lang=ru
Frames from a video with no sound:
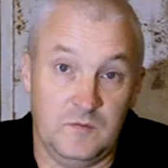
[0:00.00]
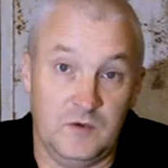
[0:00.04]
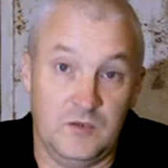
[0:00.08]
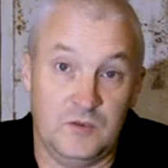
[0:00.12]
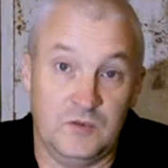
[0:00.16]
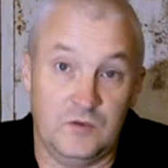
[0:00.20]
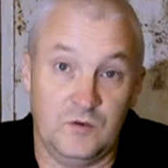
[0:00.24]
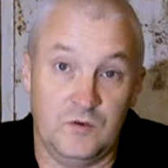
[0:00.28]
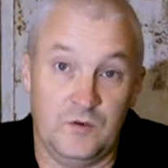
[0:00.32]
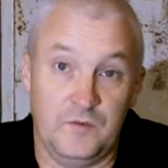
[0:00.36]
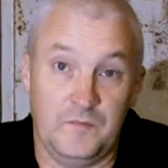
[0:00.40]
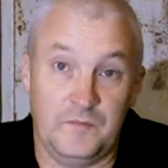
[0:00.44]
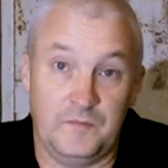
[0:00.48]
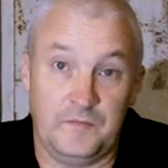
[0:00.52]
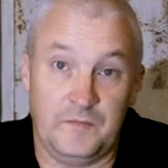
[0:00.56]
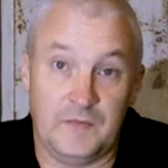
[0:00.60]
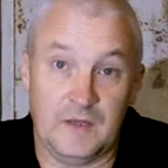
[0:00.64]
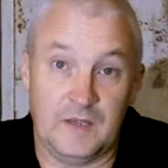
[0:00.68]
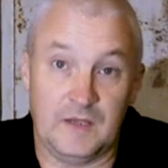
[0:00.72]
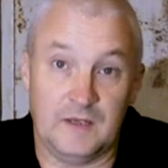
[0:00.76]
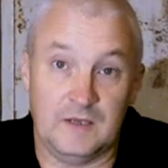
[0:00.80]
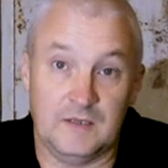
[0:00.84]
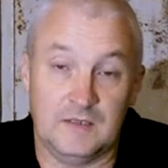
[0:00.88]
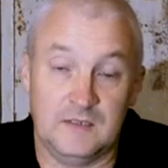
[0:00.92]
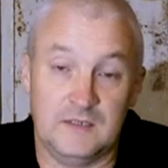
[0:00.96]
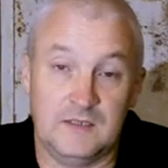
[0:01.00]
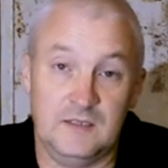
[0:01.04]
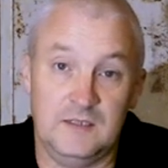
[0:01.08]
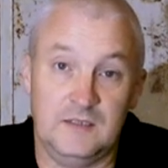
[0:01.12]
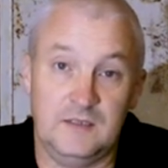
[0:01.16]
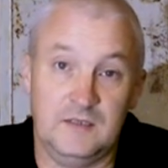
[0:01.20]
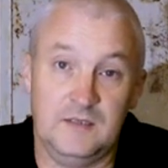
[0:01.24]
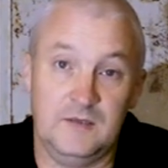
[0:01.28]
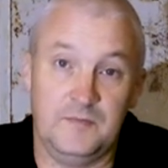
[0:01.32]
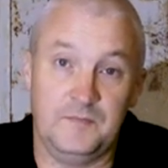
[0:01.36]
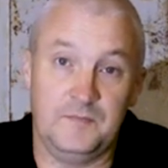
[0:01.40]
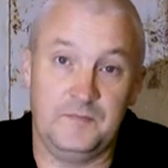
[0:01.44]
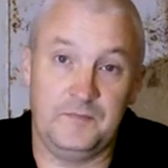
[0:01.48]
большой
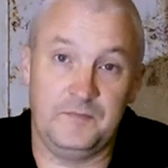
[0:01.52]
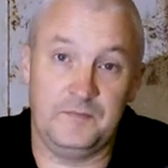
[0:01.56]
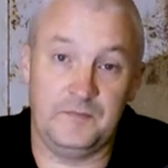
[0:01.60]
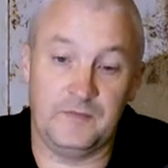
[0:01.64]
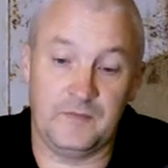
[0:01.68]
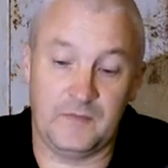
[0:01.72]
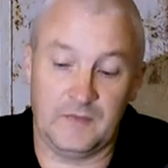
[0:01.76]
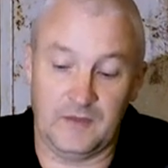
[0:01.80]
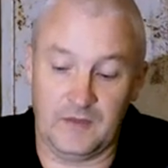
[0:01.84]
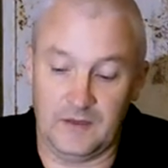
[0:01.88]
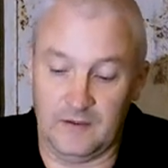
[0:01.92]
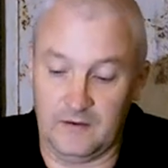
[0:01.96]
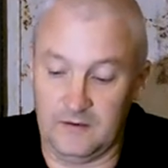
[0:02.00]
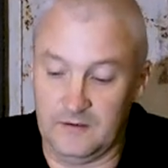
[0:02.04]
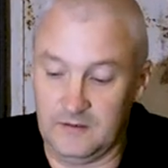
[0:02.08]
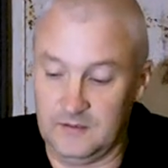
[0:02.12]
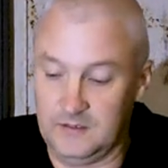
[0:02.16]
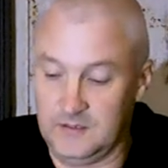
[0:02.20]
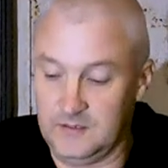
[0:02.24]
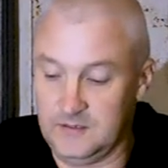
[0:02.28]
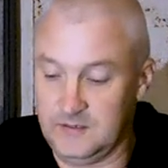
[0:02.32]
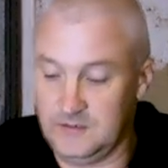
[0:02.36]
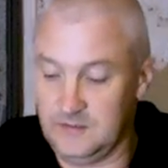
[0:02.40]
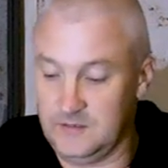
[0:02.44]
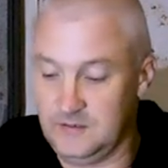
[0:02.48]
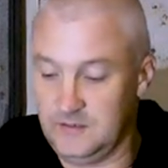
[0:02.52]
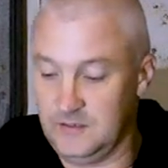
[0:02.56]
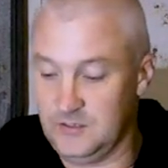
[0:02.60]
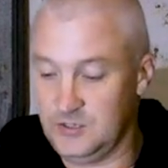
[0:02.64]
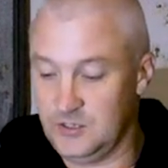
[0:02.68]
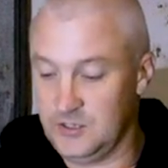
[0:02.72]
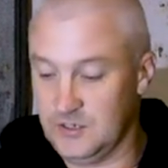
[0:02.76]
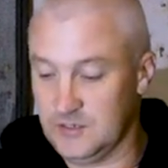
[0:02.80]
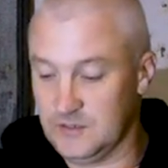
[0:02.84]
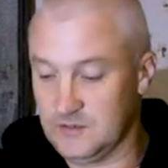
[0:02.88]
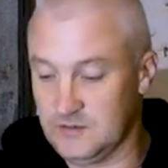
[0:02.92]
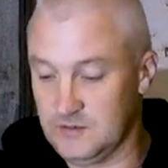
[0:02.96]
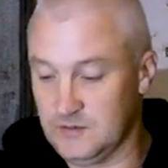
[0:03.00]
скидке. Э, если
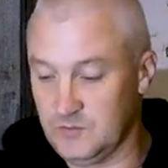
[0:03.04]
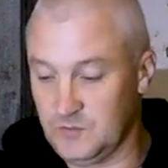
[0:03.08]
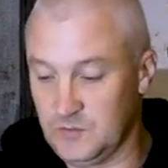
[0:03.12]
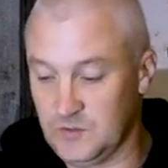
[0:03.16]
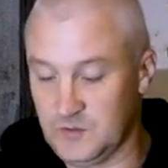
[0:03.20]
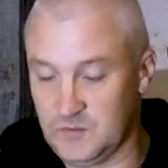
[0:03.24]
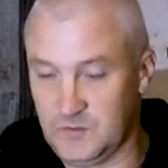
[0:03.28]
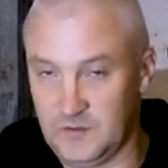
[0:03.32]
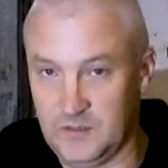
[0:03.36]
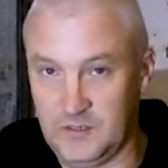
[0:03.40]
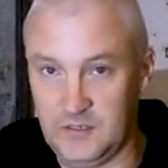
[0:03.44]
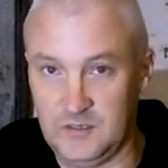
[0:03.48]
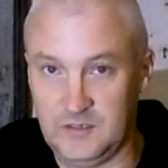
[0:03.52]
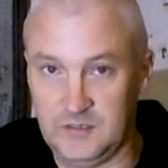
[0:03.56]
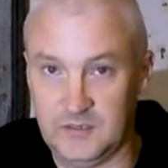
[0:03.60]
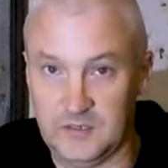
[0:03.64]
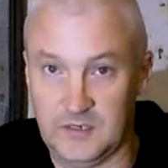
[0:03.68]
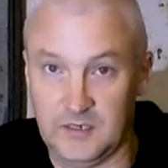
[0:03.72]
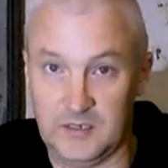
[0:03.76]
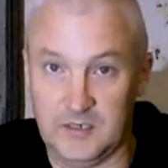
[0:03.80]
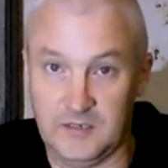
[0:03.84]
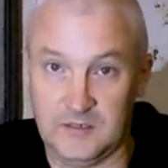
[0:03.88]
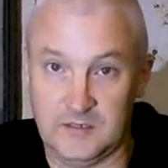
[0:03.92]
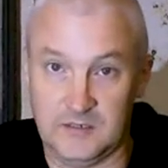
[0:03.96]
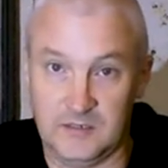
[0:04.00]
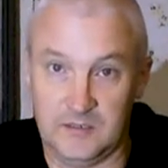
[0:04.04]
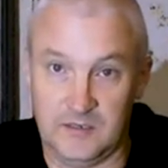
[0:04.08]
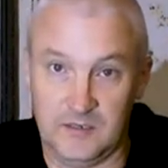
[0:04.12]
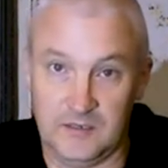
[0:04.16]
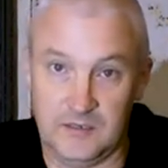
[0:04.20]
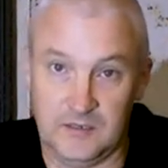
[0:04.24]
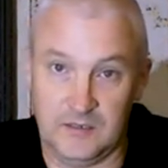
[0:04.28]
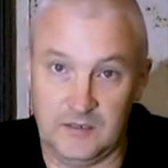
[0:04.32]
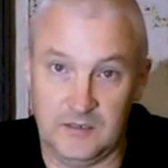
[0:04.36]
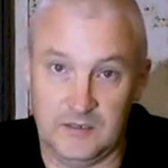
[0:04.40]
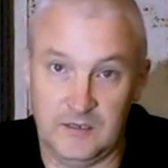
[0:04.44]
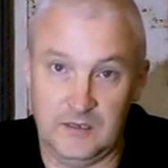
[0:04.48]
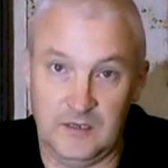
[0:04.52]
сейчас посмотреть, какая
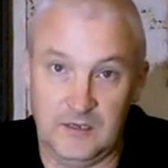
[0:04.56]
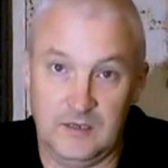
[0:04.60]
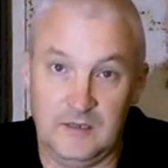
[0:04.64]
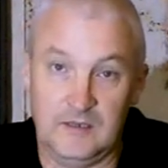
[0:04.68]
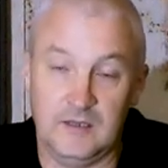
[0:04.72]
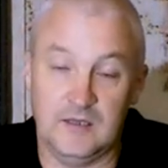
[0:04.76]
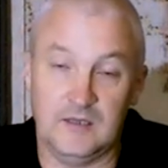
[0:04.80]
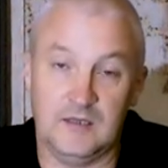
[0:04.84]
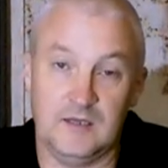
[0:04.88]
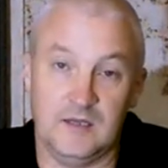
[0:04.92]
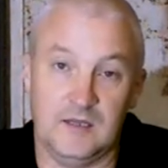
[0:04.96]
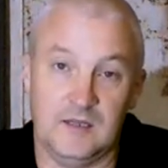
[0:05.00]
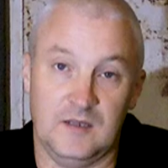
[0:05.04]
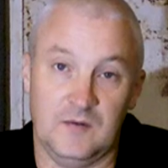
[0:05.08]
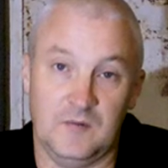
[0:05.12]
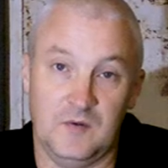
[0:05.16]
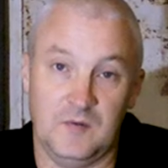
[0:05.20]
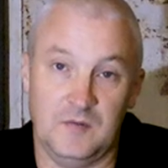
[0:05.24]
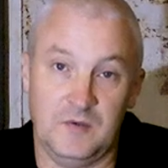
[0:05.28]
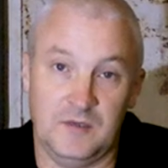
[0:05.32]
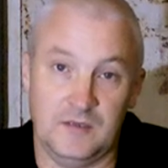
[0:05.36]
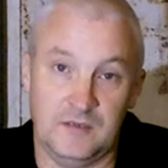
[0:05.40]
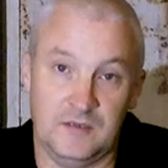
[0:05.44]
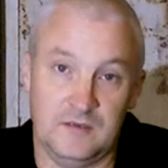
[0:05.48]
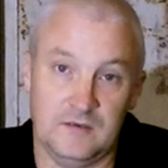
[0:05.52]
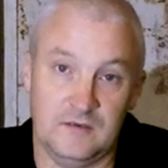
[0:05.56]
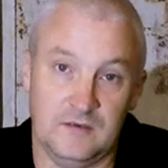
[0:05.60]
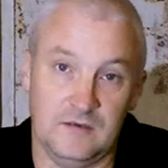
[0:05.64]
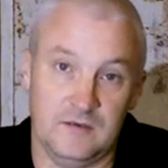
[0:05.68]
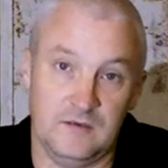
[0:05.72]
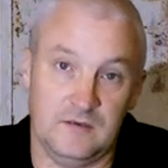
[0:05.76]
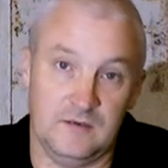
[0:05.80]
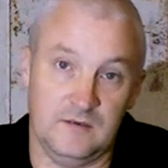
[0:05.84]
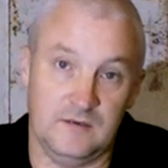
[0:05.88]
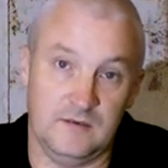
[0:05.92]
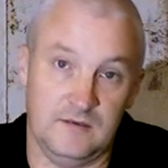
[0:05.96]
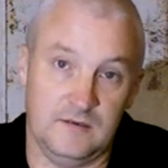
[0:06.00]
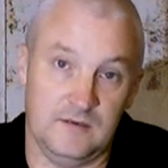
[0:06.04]
цена на данный момент
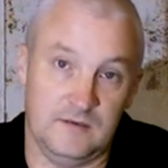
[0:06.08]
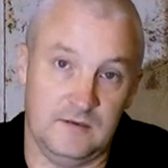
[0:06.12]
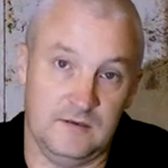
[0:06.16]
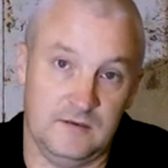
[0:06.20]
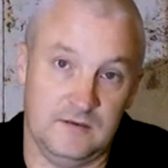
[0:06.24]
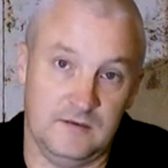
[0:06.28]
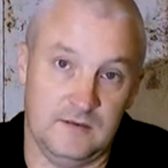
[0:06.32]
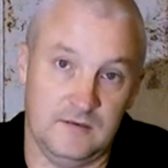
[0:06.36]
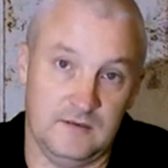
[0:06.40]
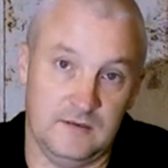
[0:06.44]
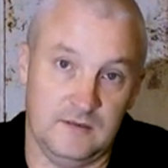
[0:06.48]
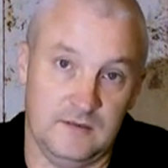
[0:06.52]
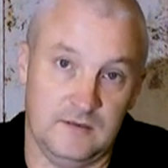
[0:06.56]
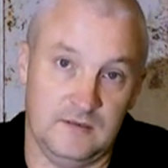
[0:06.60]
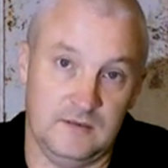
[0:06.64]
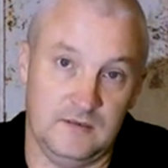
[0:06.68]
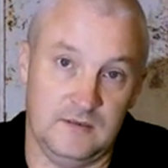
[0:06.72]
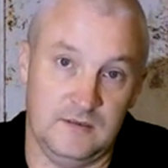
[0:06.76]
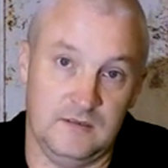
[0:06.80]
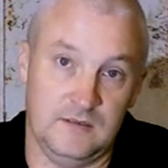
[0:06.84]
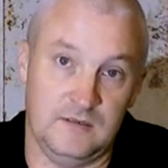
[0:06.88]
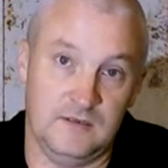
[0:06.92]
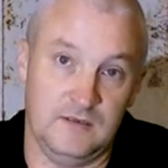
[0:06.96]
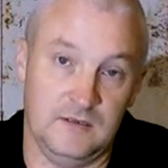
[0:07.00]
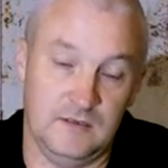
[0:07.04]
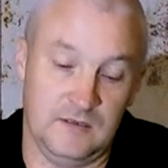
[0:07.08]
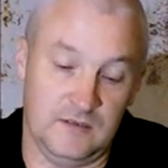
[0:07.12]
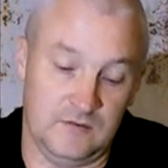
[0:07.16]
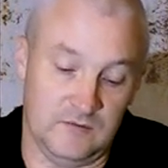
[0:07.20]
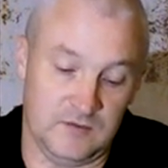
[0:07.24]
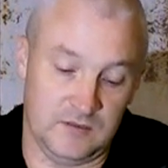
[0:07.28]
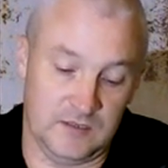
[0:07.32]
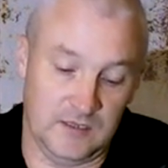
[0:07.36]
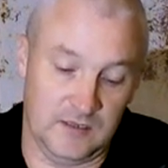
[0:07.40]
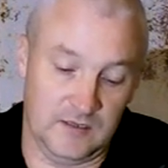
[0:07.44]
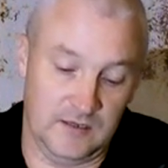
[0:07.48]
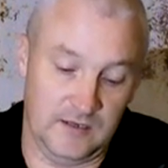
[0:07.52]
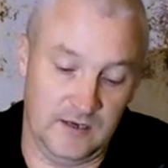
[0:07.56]
э, этого
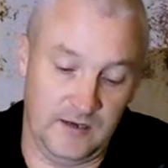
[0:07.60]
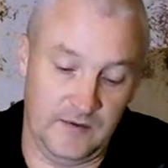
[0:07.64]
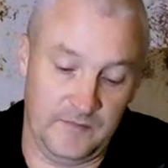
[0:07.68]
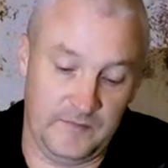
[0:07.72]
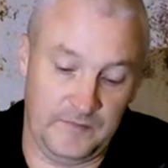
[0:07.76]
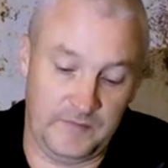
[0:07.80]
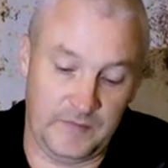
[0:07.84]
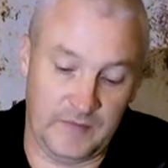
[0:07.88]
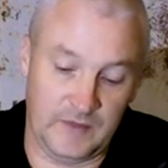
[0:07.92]
станка,